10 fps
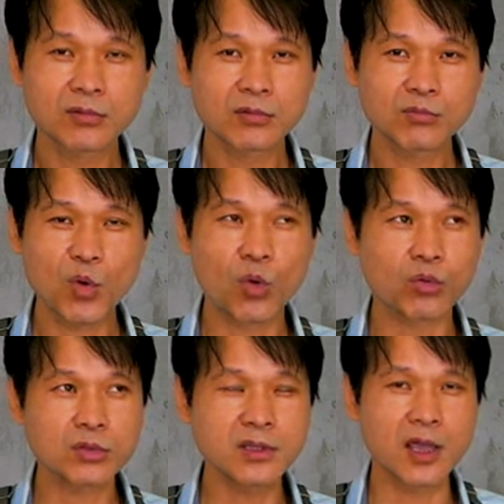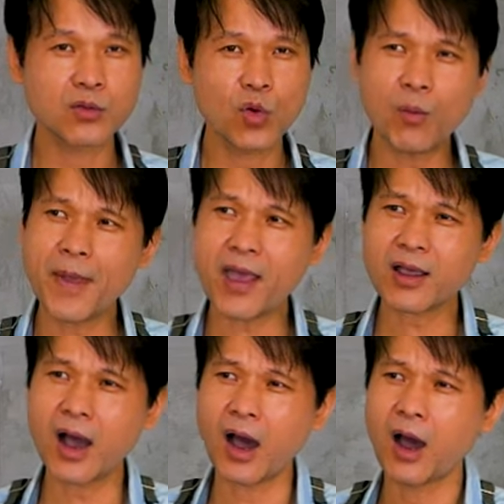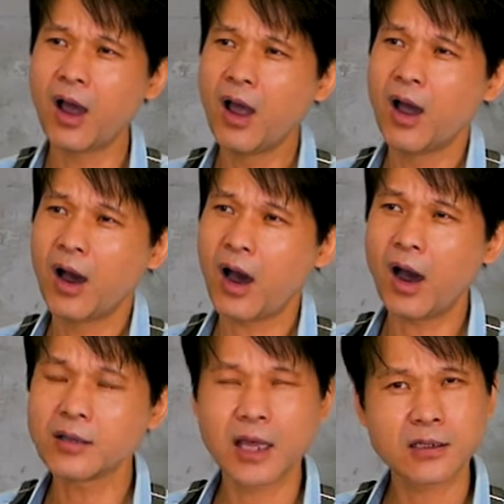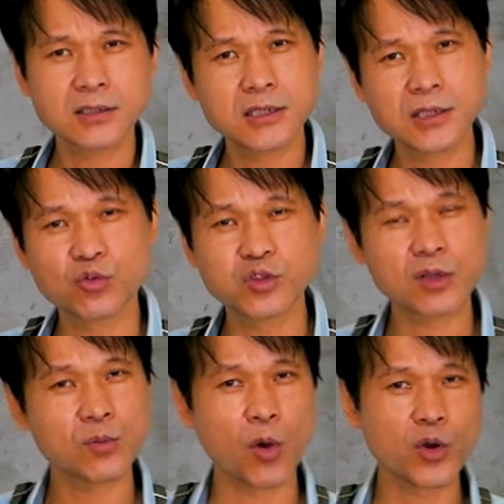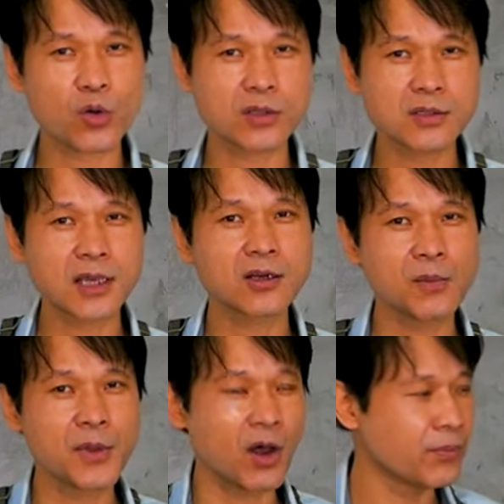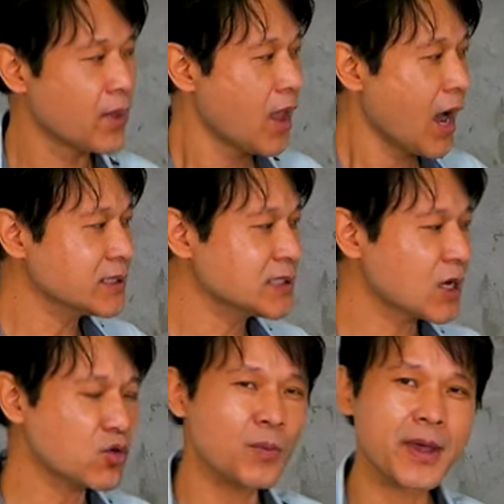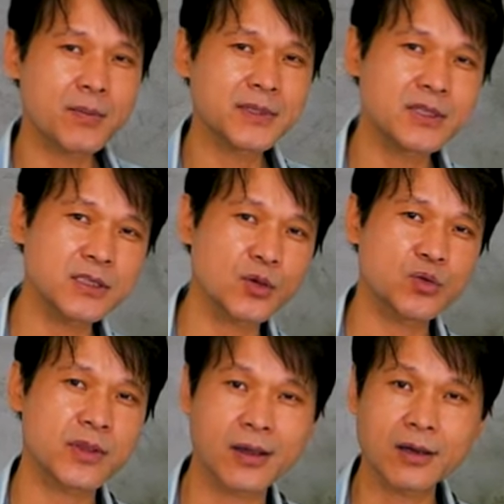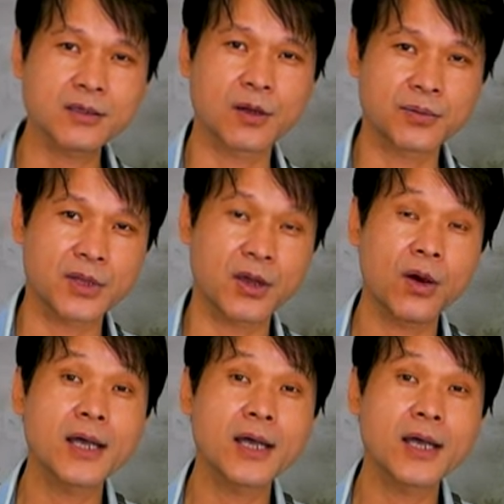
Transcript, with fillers: 뭐 근데 소매가 아 나는 진짜 두 장 소매 어려울 것 같은데, 그러면 한 장 소매로만 뜨셔도 상관은 없어요.